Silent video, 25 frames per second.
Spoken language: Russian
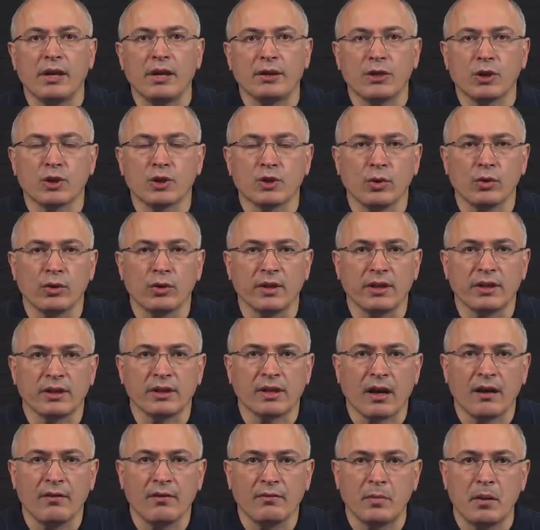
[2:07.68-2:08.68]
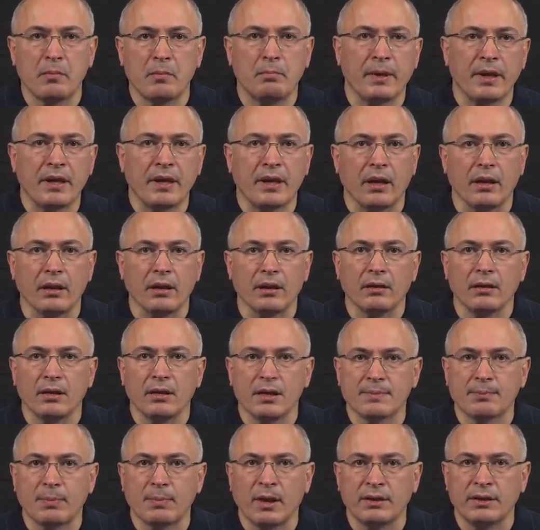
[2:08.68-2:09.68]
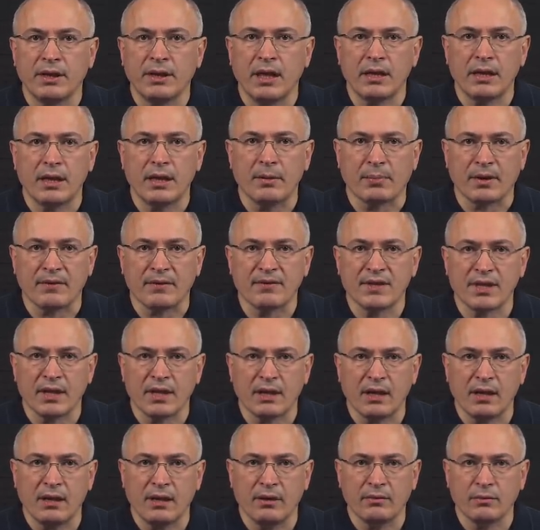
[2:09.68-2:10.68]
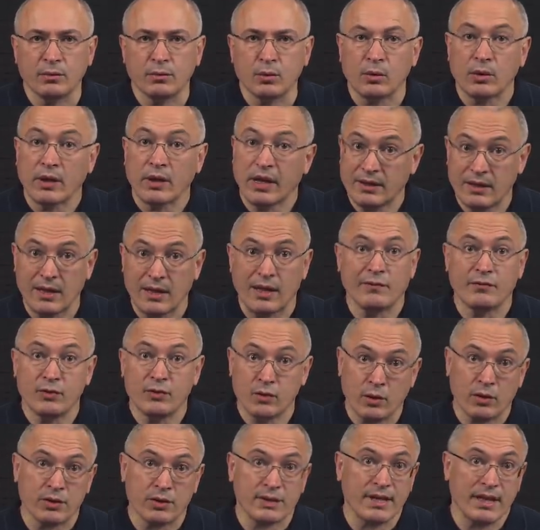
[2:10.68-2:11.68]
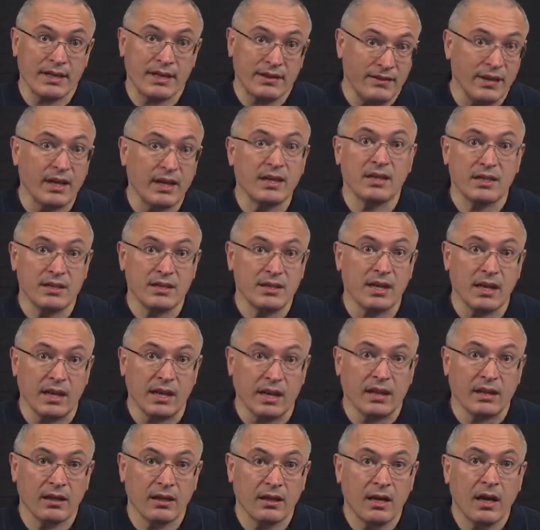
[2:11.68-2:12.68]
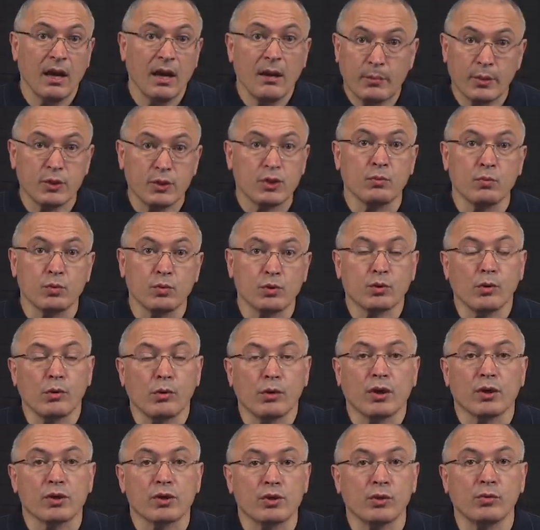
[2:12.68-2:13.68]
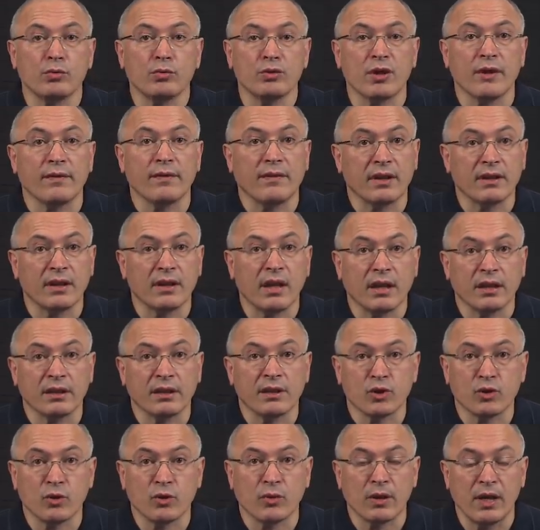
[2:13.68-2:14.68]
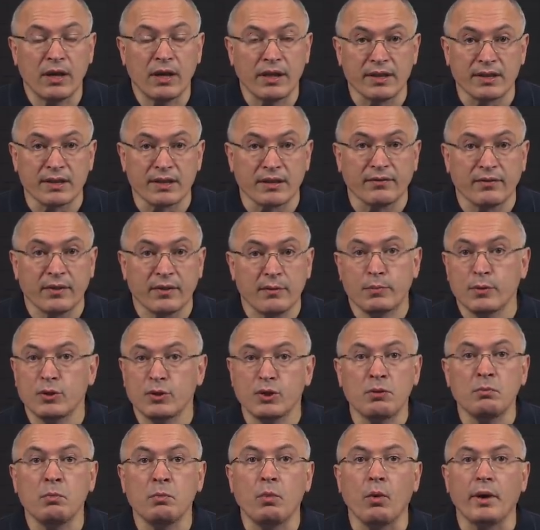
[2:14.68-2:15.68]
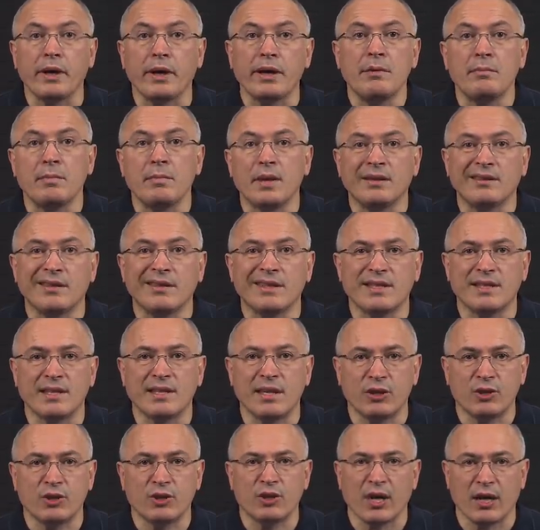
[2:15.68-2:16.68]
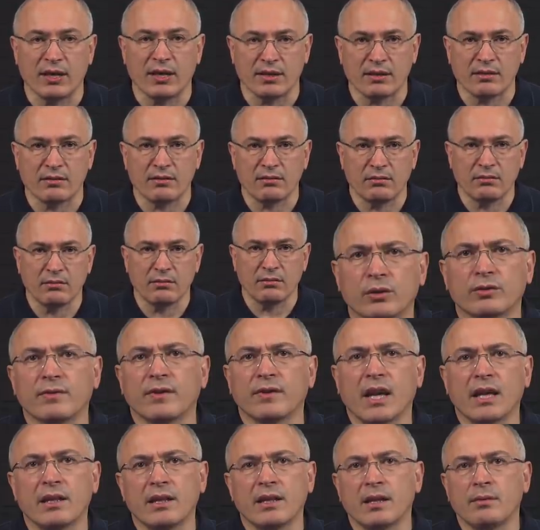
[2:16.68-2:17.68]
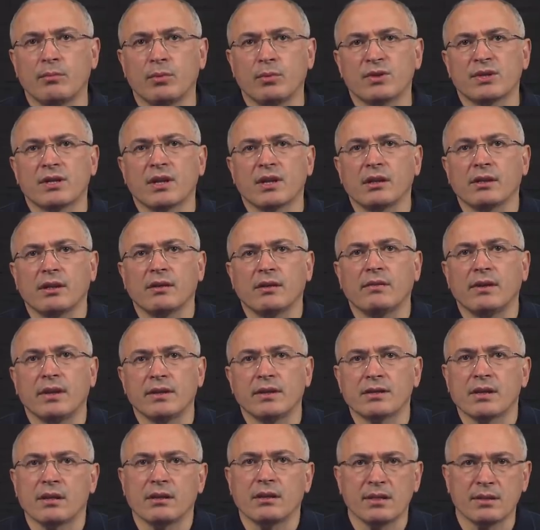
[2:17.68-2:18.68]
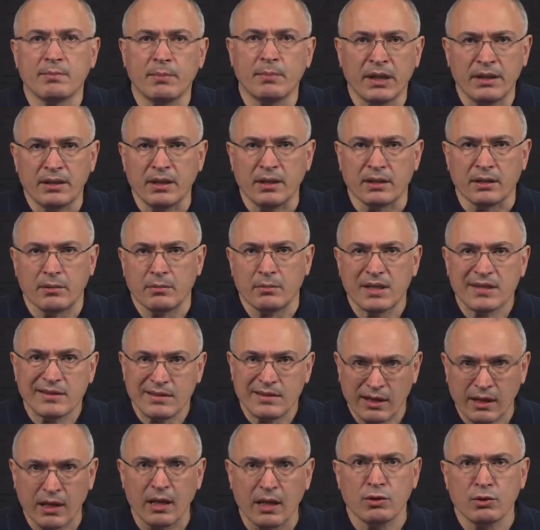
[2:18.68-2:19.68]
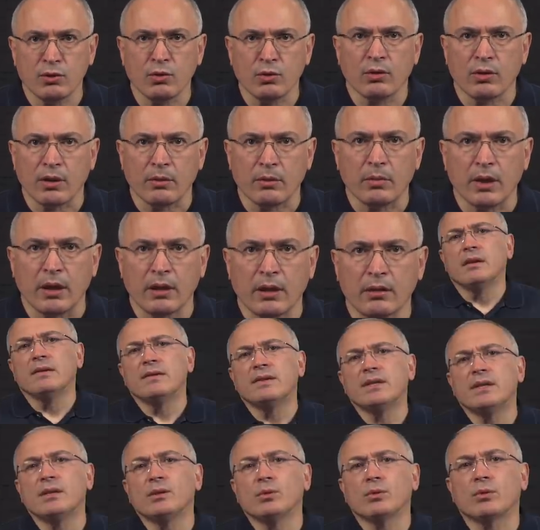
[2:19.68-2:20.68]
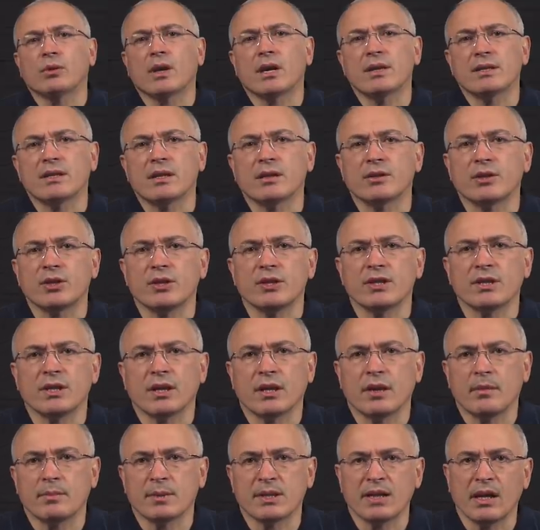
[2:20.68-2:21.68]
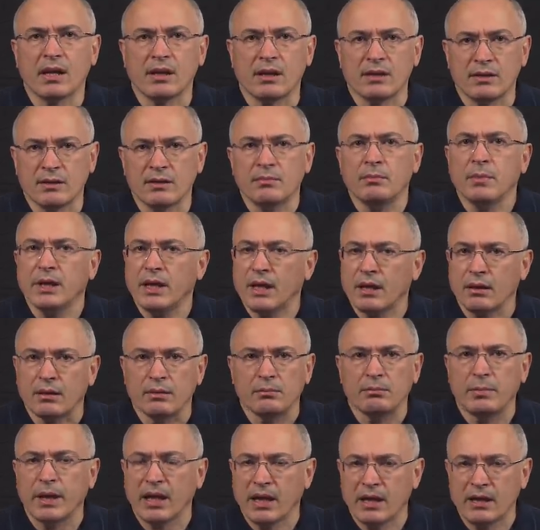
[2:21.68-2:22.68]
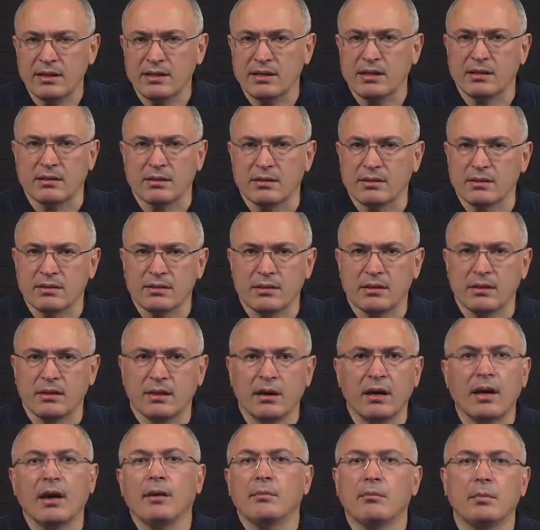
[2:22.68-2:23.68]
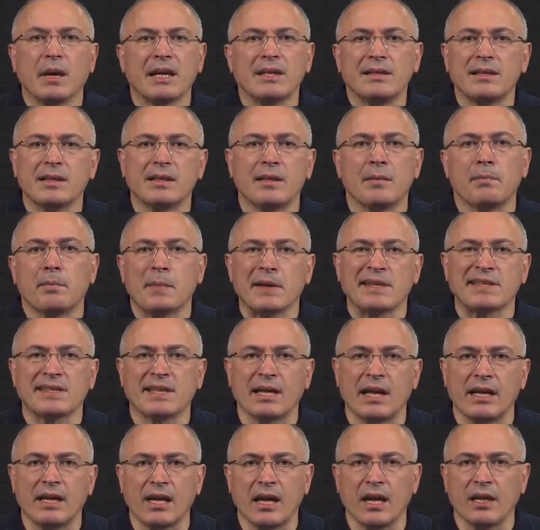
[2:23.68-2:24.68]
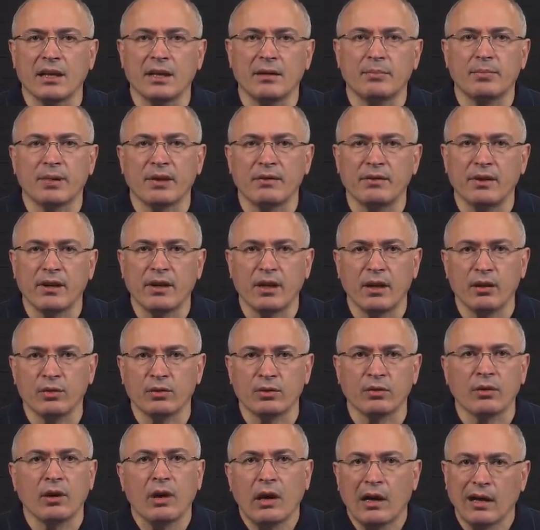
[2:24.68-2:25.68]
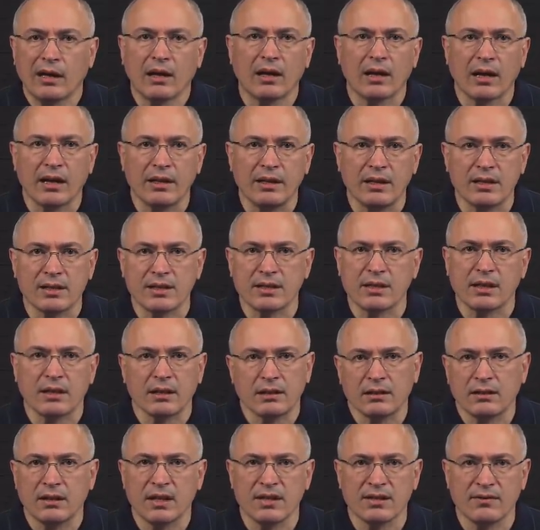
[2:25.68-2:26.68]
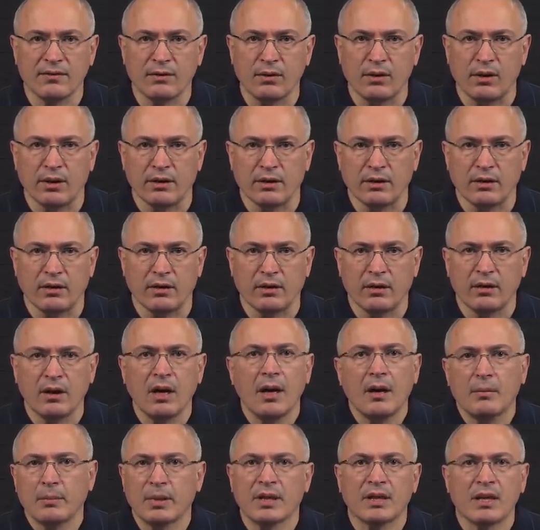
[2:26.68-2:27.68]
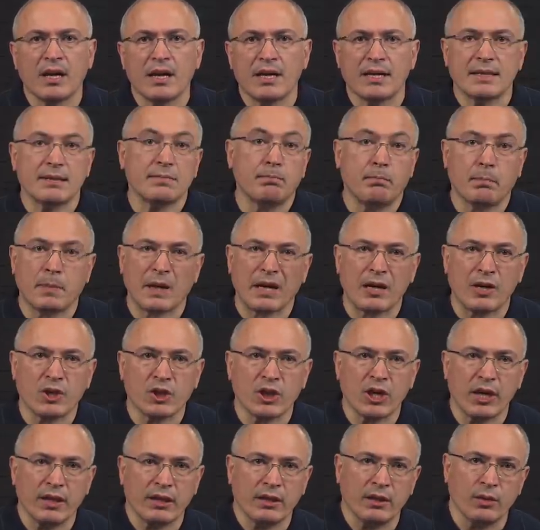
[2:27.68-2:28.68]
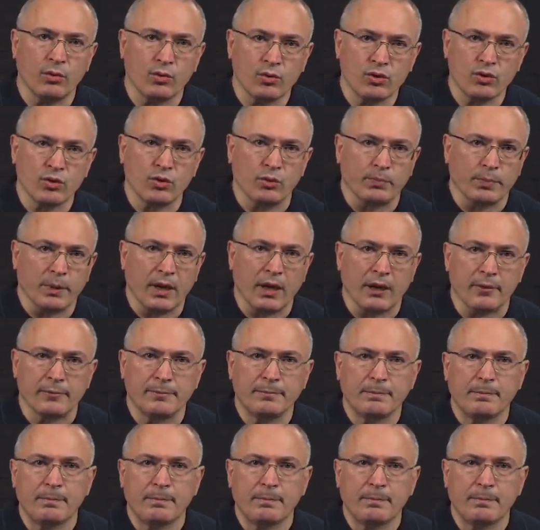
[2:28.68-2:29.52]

тяжелые травмы при исполнении профессионального долга. Это все за две недели. Почему столько случаев атак на журналистов? И почему именно сейчас? Вы когда-нибудь сталкивались с бандитами, с ракетерами? В силу разных жизненных обстоятельств мне приходилось. Бандиты постоянно проверяют границы дозволенного, пытаясь прожать на уступки.